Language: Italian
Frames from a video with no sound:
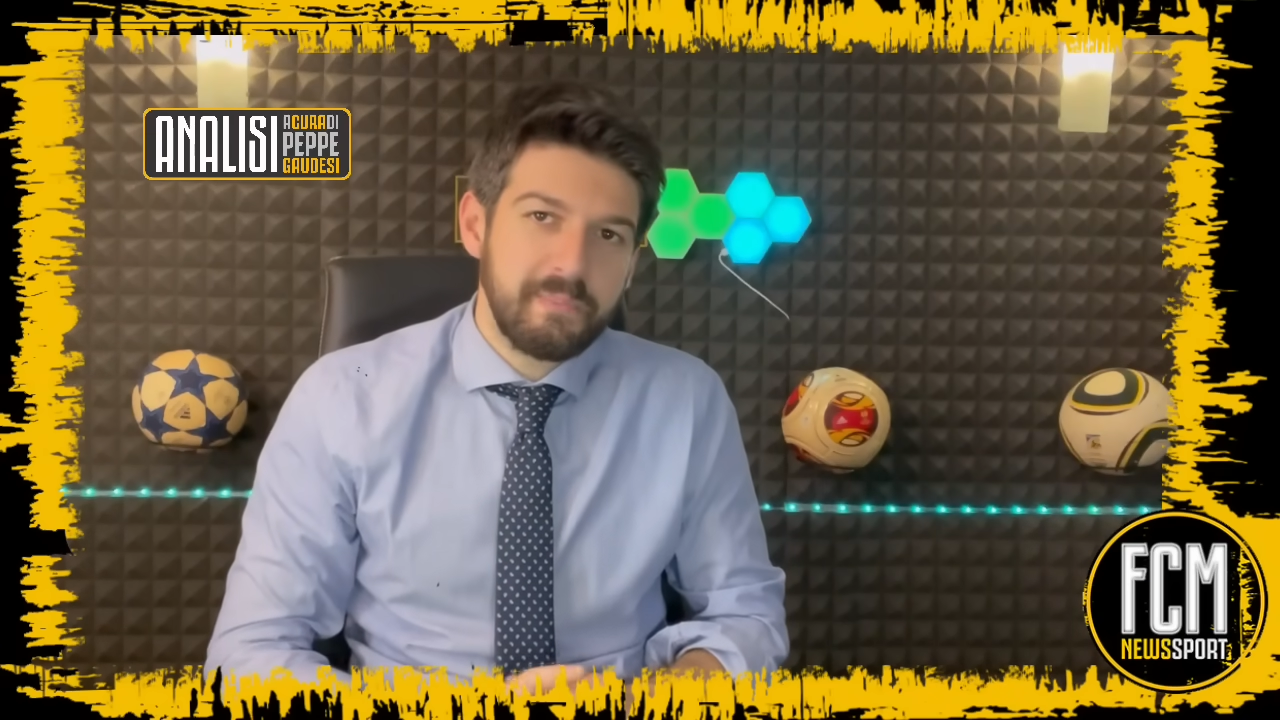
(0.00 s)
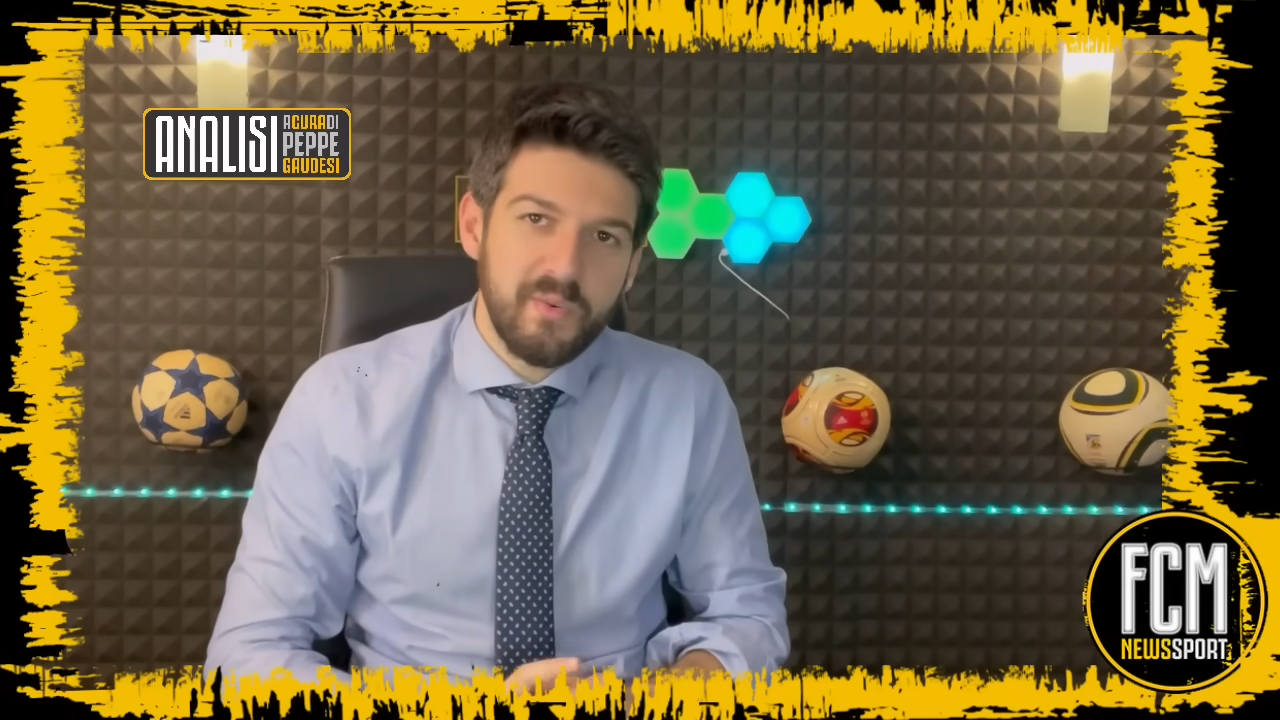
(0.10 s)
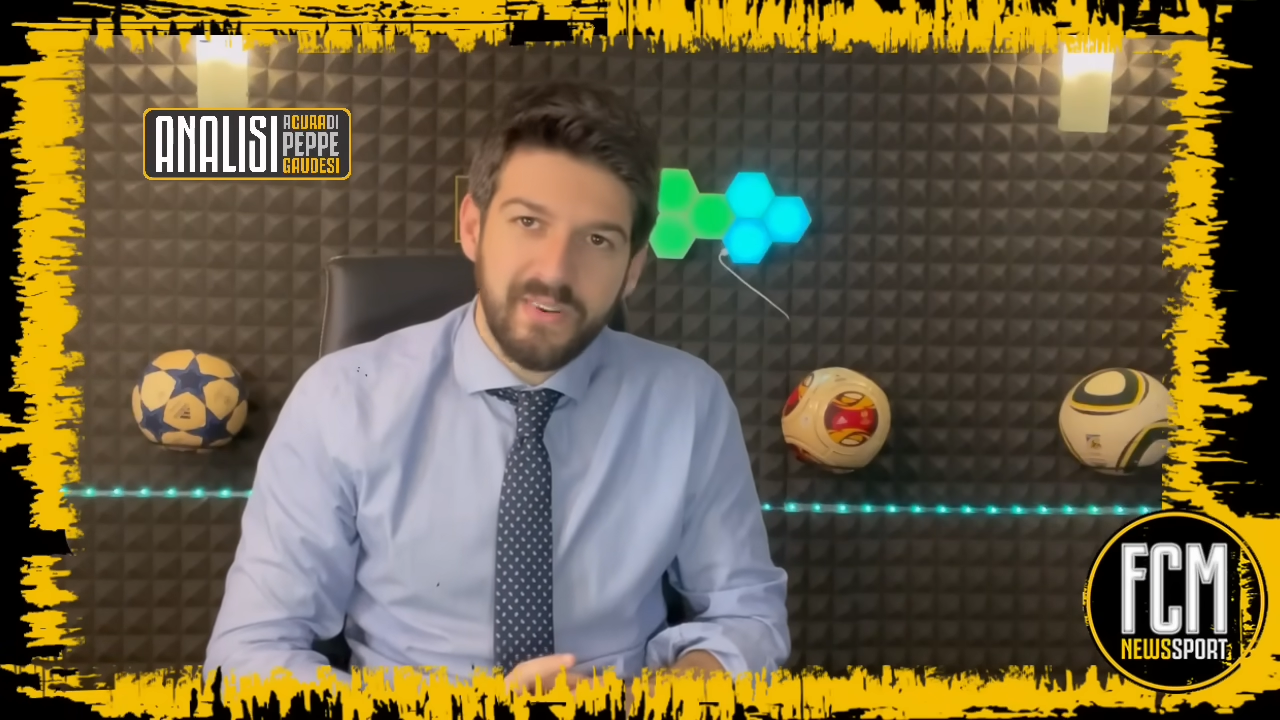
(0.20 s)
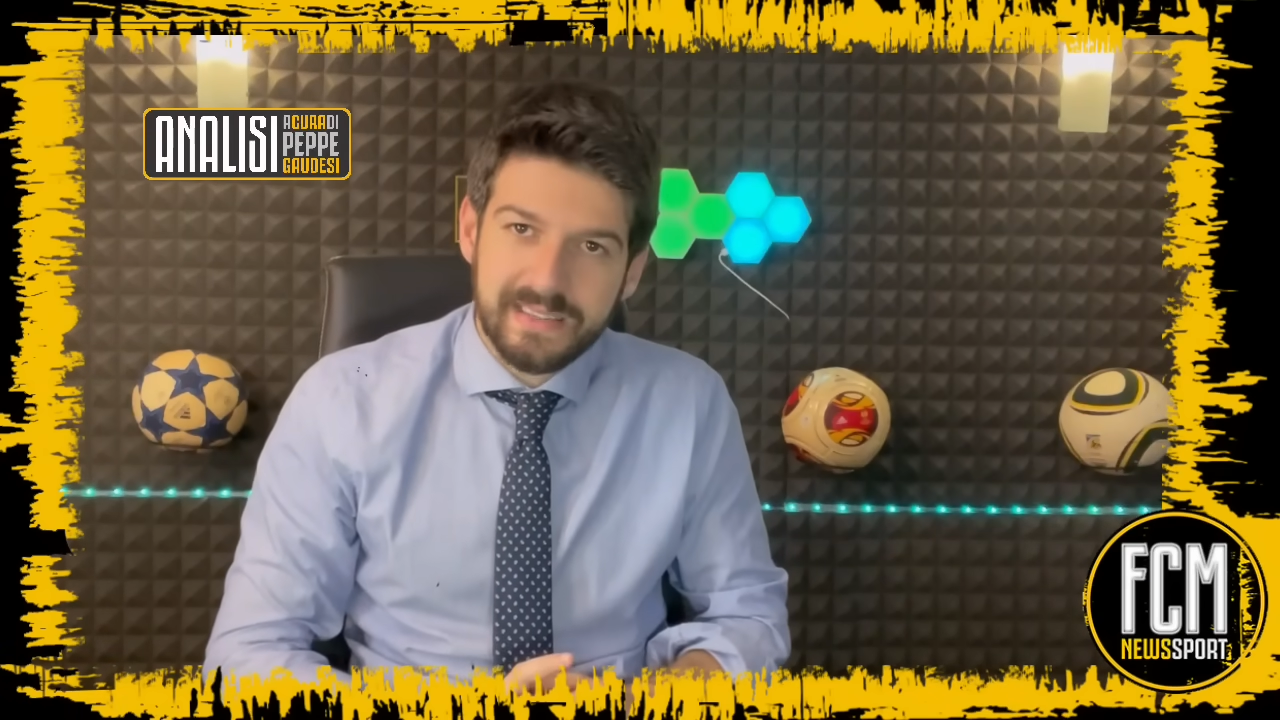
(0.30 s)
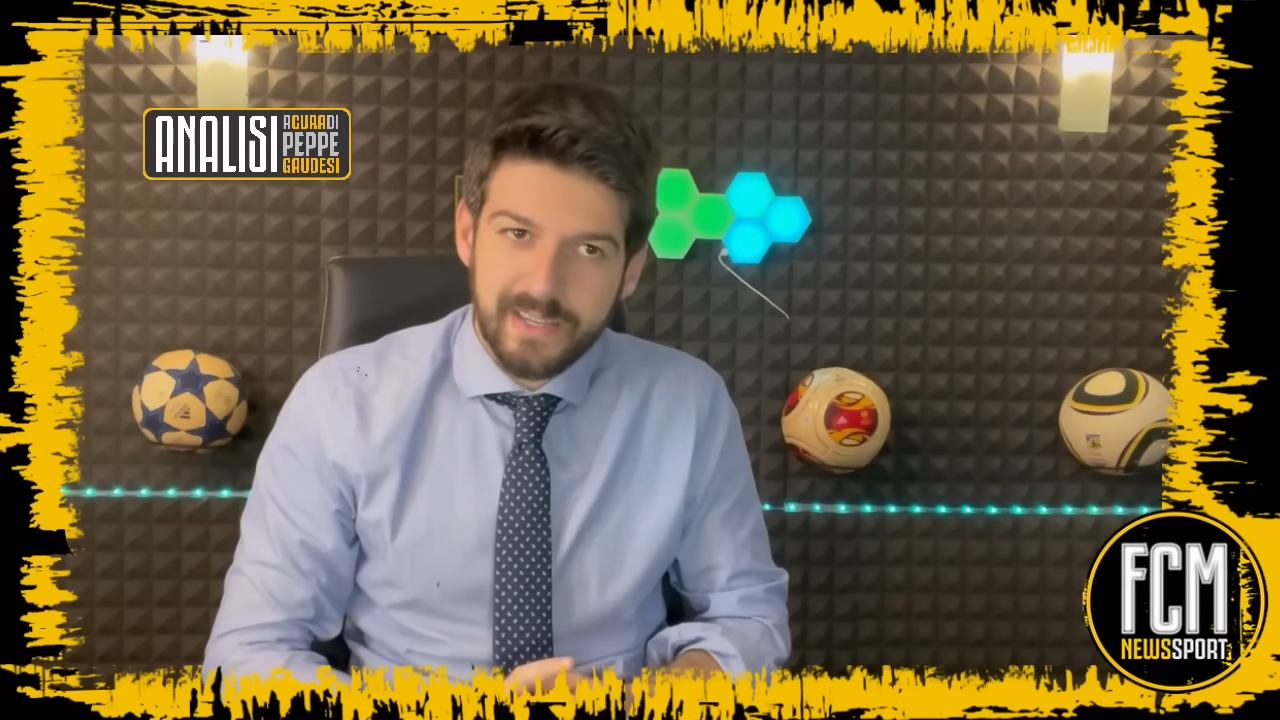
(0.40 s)

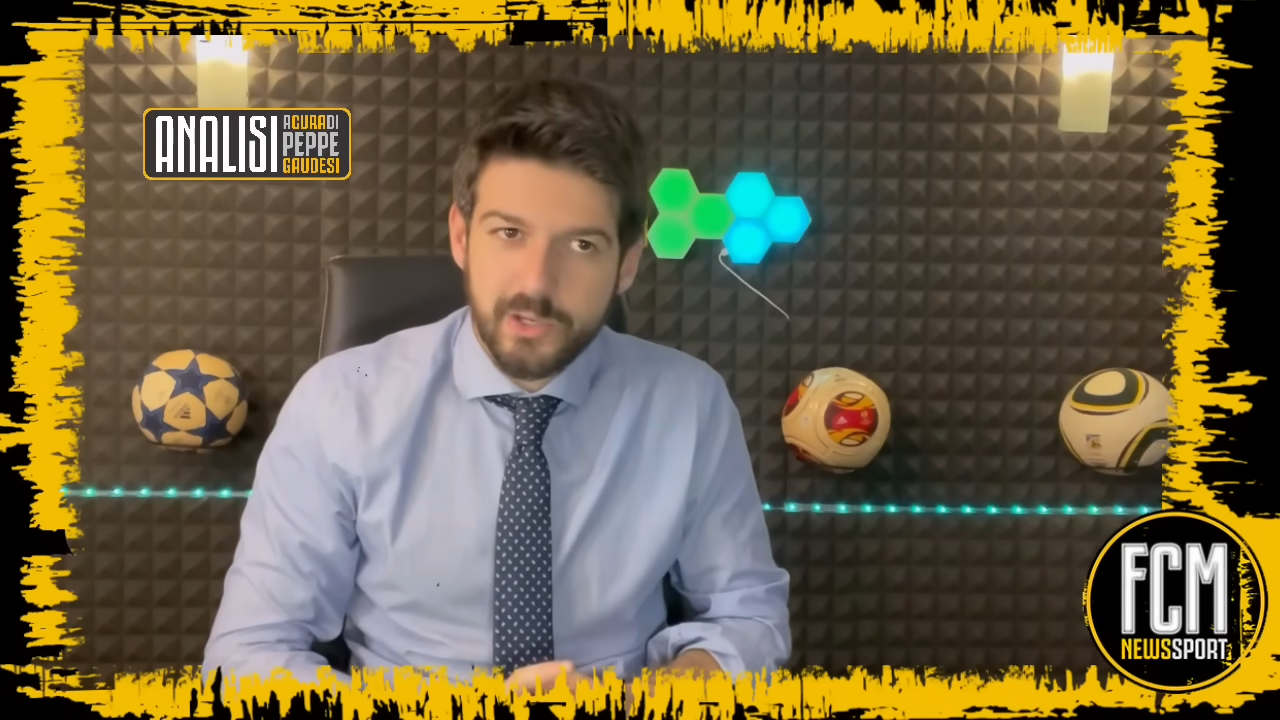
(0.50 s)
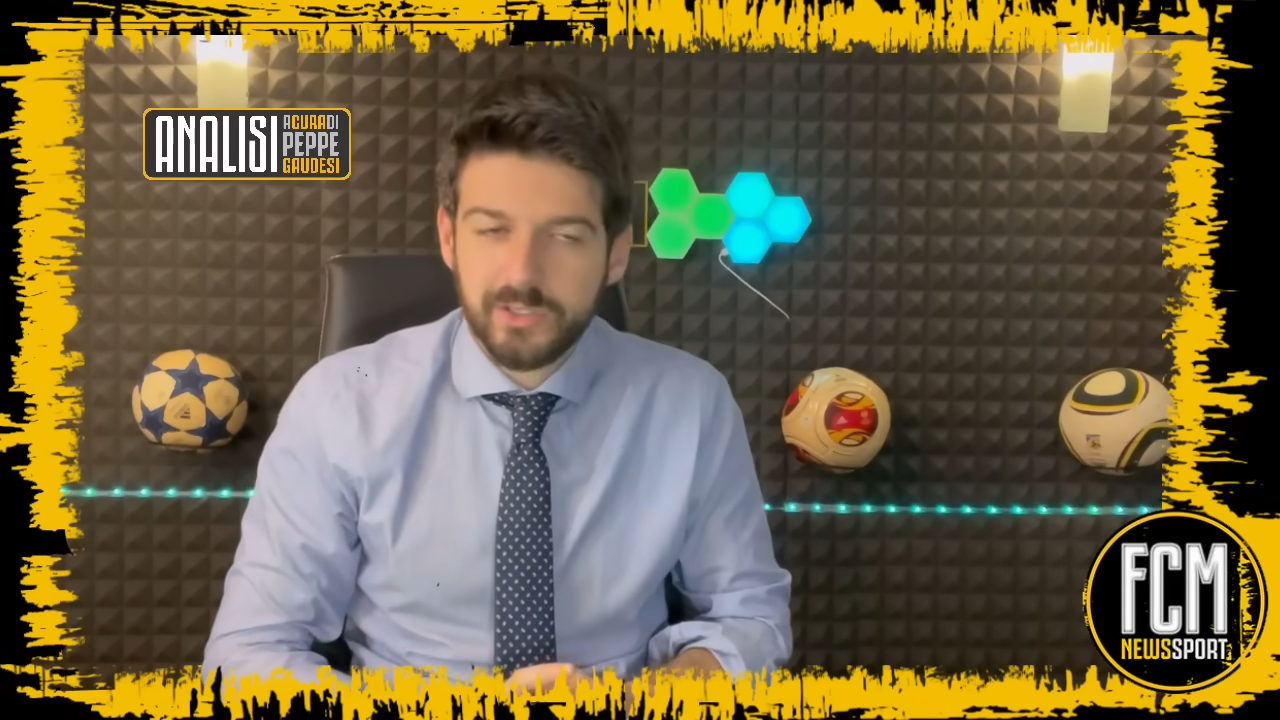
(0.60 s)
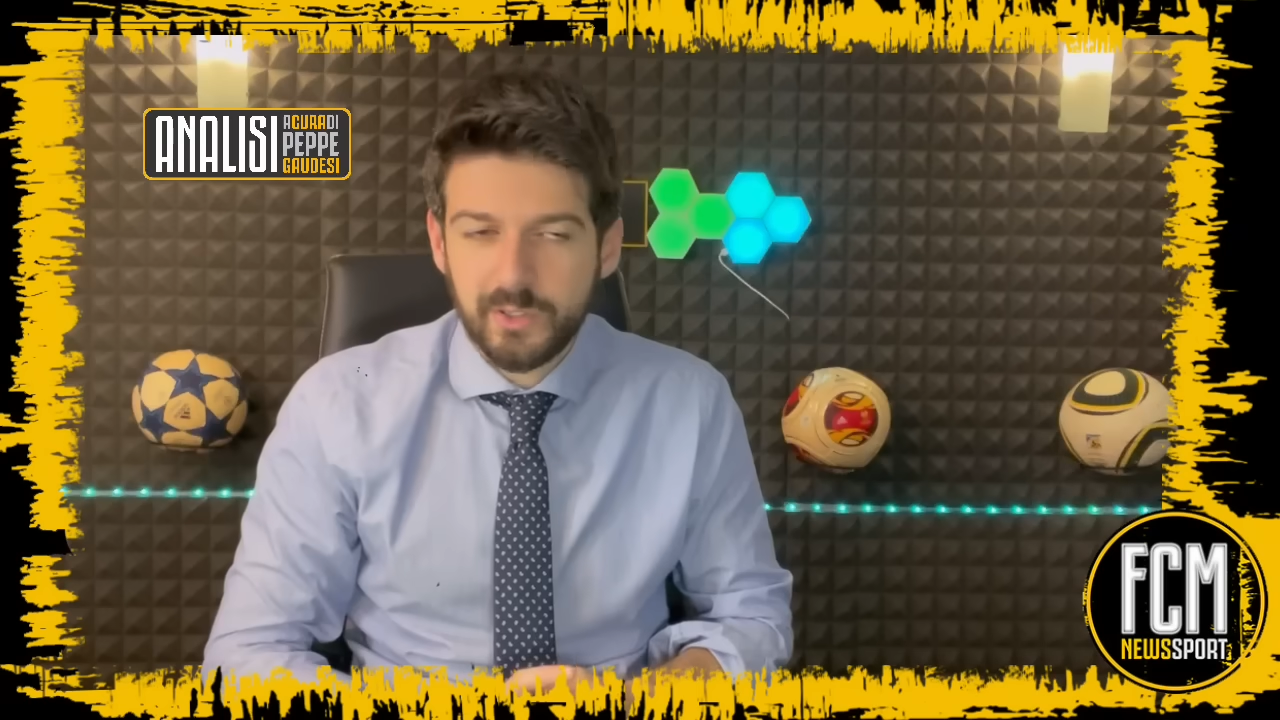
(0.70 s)
più vantaggiosa